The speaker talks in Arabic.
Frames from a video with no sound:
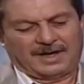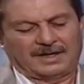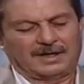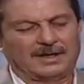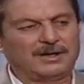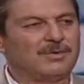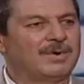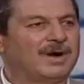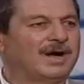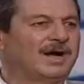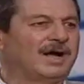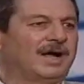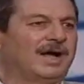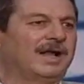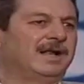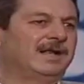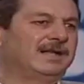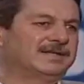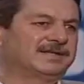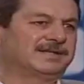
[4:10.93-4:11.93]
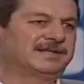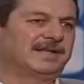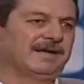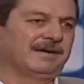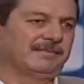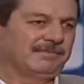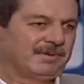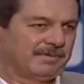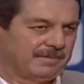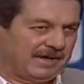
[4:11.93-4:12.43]
لواء الإسلام
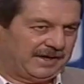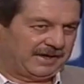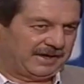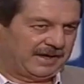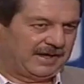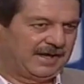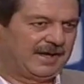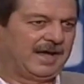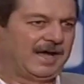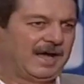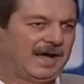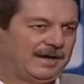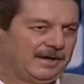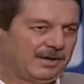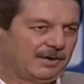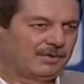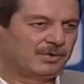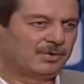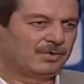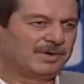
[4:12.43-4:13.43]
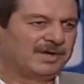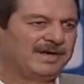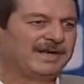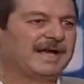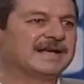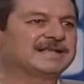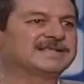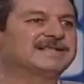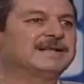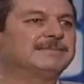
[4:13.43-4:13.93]
بمعنى أنه يريد
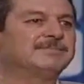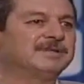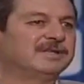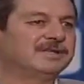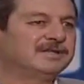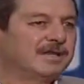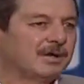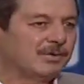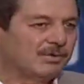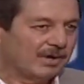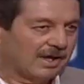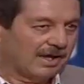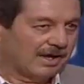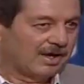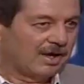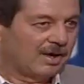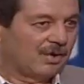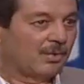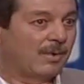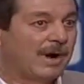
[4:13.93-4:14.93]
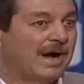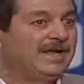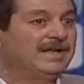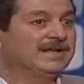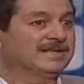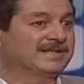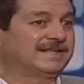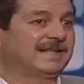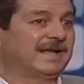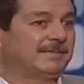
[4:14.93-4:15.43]
اسلمه الدولة وأي
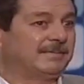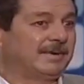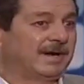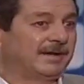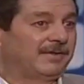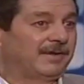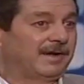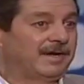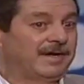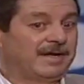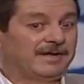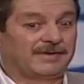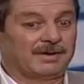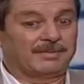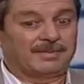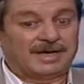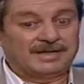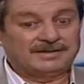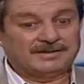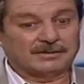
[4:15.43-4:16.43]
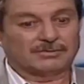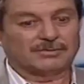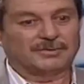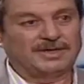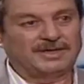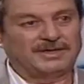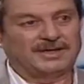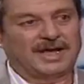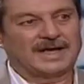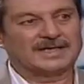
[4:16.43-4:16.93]
إسلام هذا؟ طب أنت
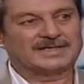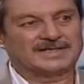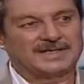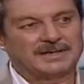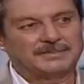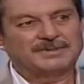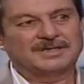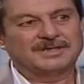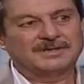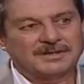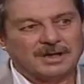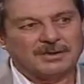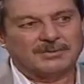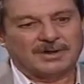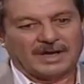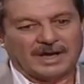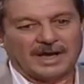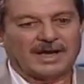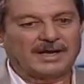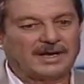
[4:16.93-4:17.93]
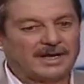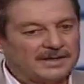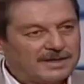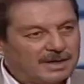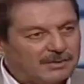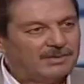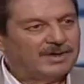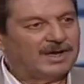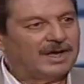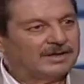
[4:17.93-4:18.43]
تريد اسلمه الدولة
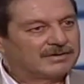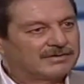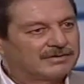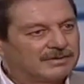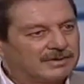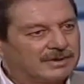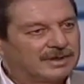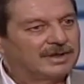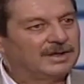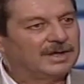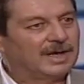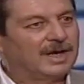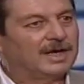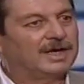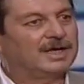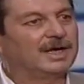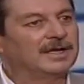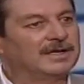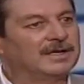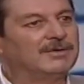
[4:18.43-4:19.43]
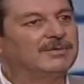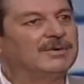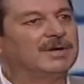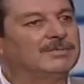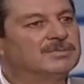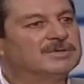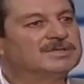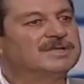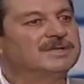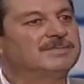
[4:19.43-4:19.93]
الدولة التركية هي دولة
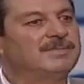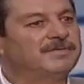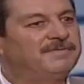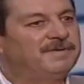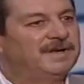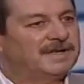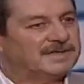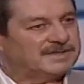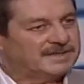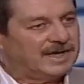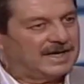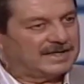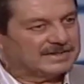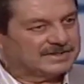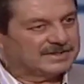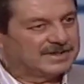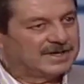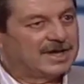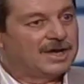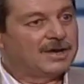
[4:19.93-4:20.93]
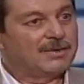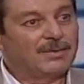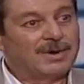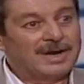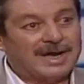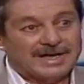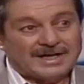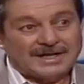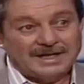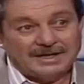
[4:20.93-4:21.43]
مسلمة في الأساس
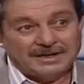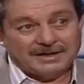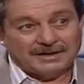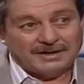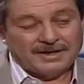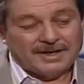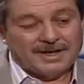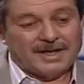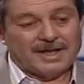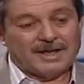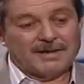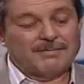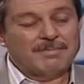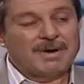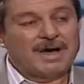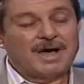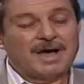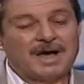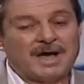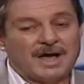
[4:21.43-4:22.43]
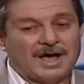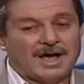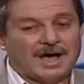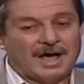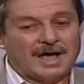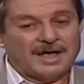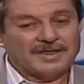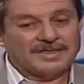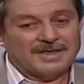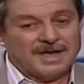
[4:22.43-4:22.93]
ولكن ما
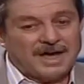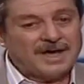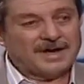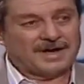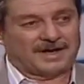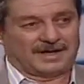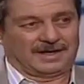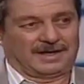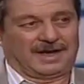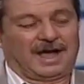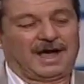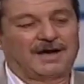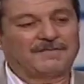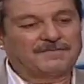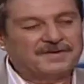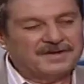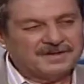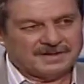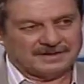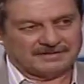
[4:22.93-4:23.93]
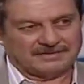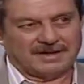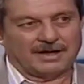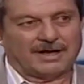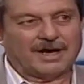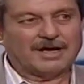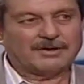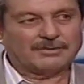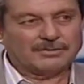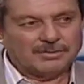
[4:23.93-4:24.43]
أثار حفيظة
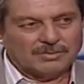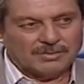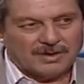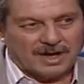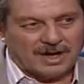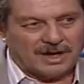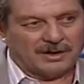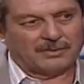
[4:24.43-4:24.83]
أردوغان